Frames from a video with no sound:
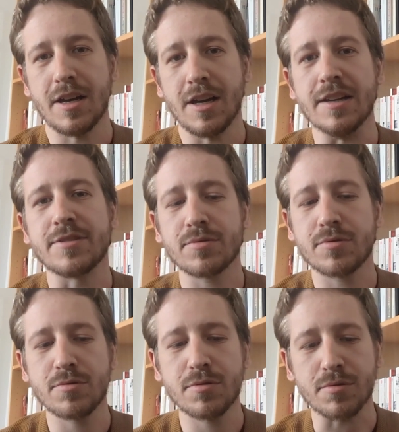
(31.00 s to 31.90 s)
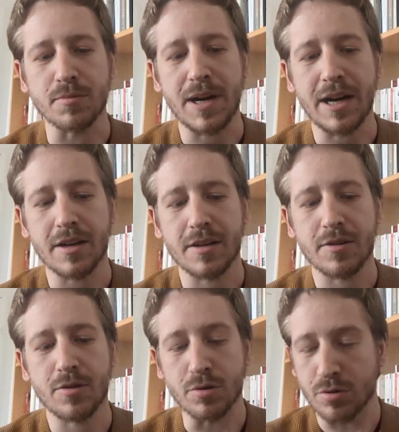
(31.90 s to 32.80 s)
Elle est soutenue donc par
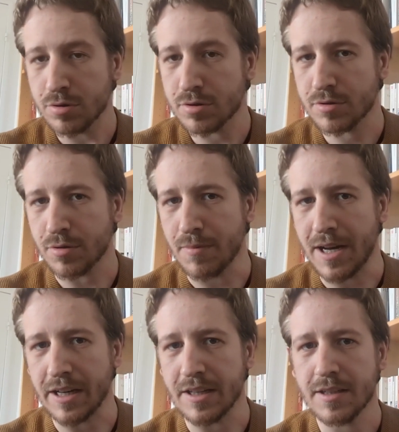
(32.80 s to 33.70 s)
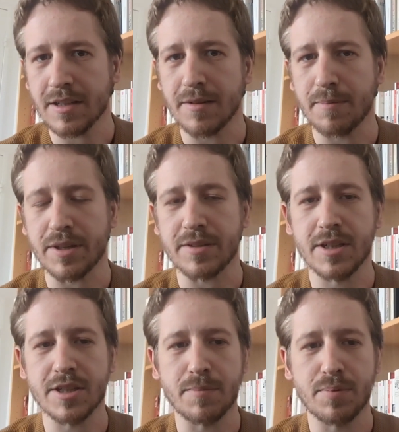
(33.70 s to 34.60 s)
Auguste, son mari, un
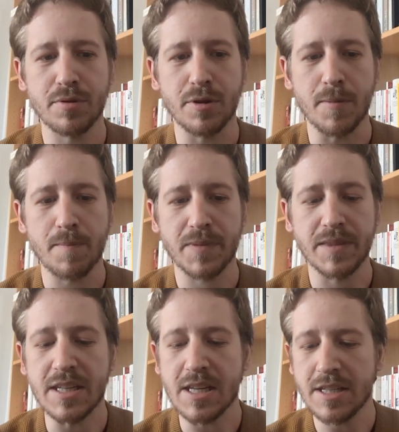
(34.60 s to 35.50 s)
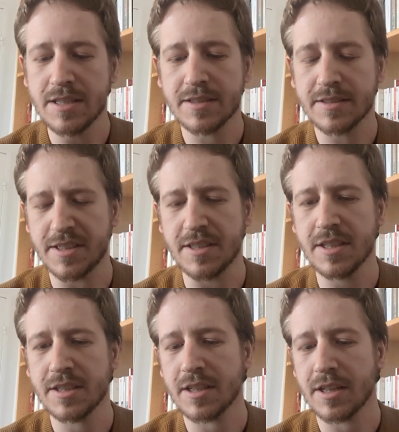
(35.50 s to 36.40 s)
personnage un peu nihiliste,
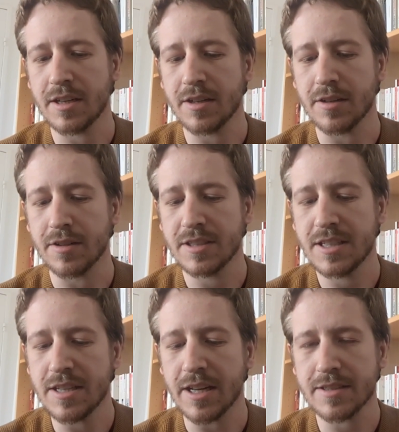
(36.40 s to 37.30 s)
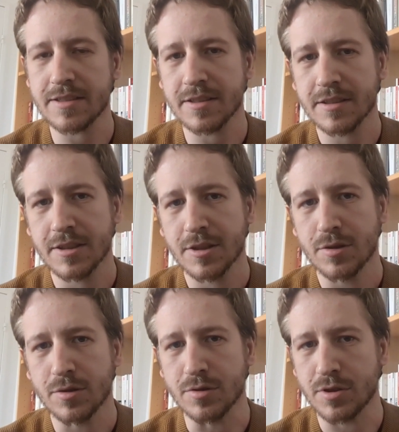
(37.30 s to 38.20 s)
cynique, et Inès,
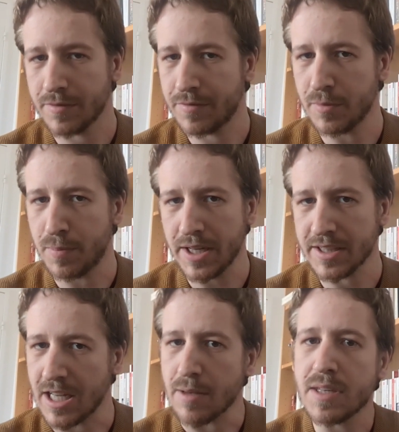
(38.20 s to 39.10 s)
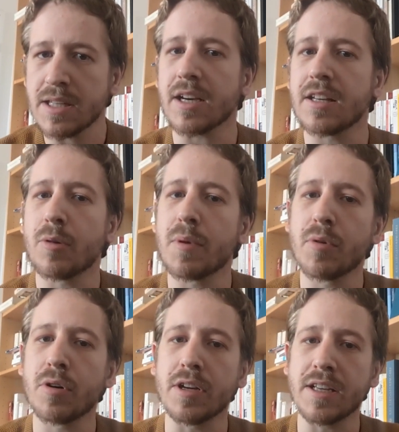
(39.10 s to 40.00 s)
une jeune fille au père qui admire
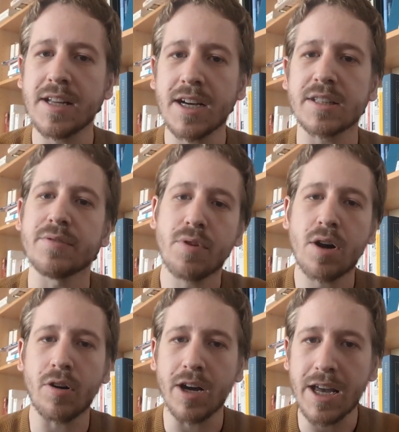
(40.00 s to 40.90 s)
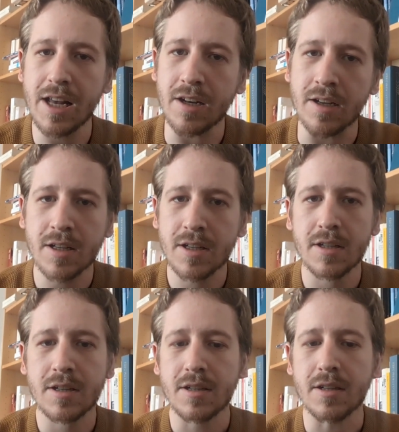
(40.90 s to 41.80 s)
énormément Eda, qui voit en elle
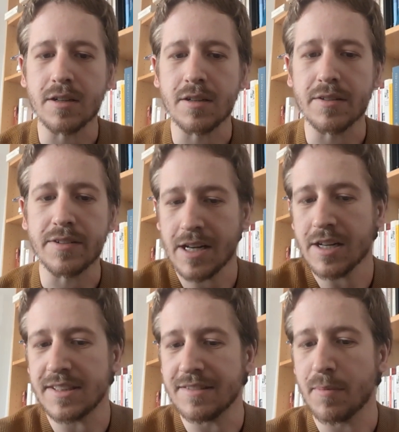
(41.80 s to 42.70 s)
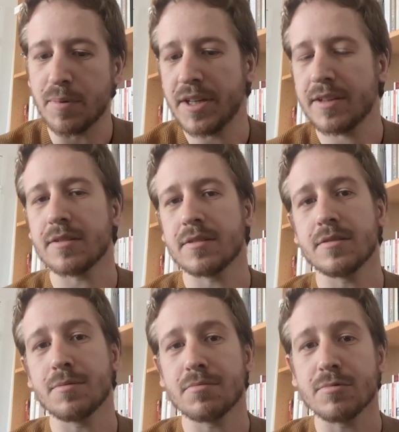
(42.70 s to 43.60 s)
euh, celle qui va peut-être
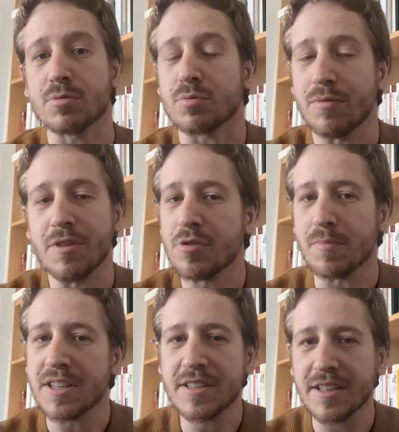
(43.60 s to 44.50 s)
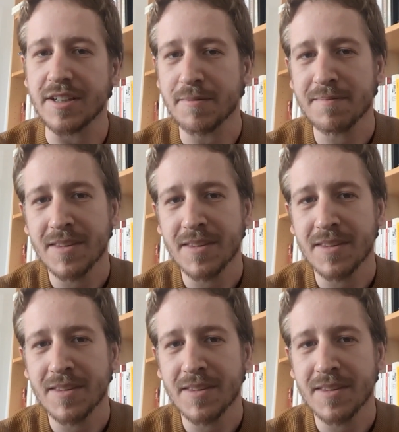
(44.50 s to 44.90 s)
euh, sauver l'humanité.